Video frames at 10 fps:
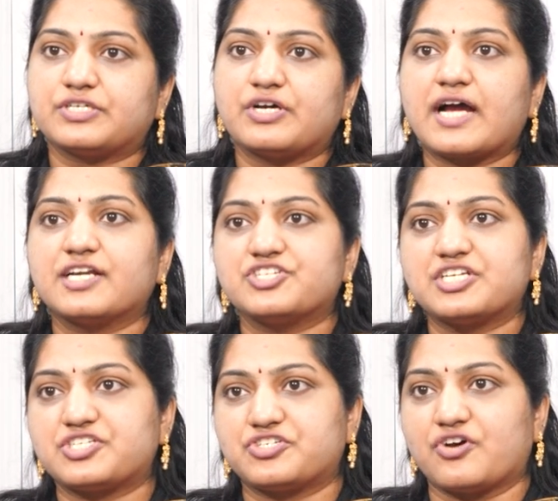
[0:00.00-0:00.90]
ఉంటాయో అక్కడ
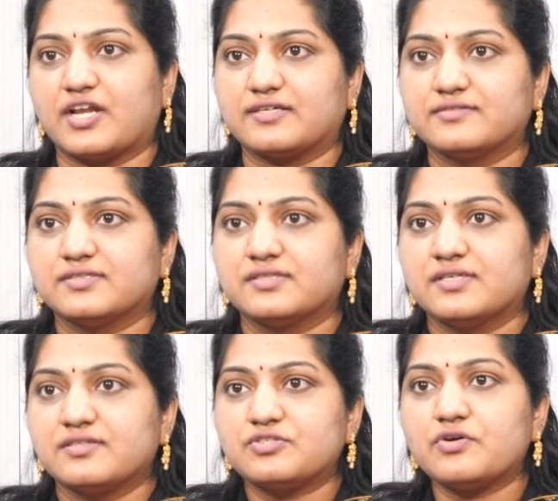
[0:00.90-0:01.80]
చిన్న స్టాల్
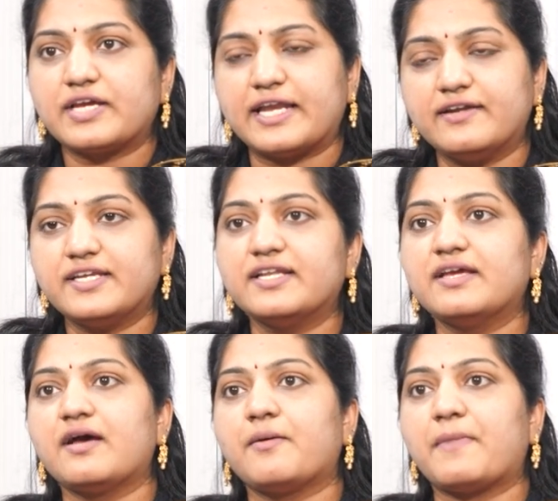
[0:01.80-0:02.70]
సో వెంటనే